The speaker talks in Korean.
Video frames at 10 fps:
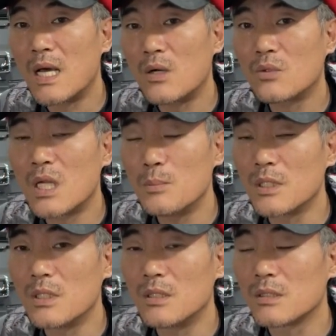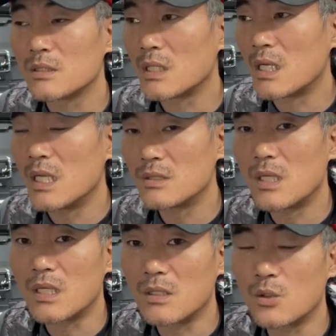하고 나면은 제가 해서
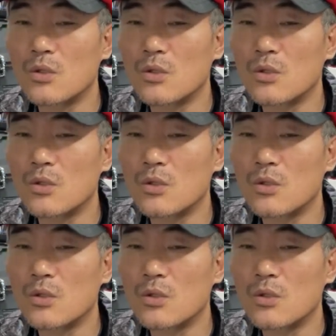할 거예요.